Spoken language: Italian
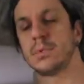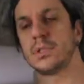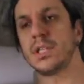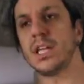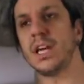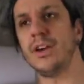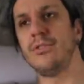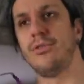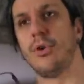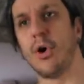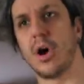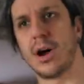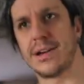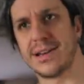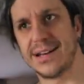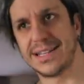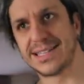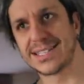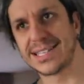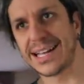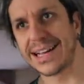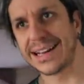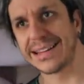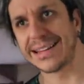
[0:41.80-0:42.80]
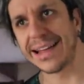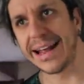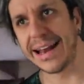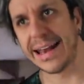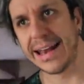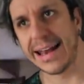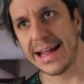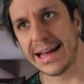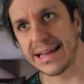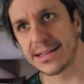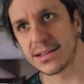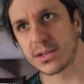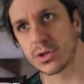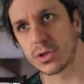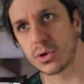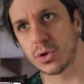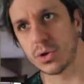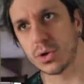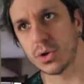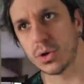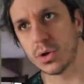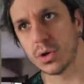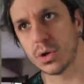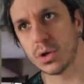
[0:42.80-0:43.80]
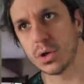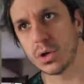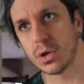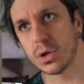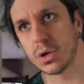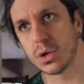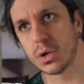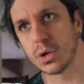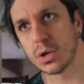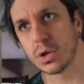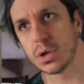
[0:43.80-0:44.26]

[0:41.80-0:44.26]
Ti vuoi alzare dal letto?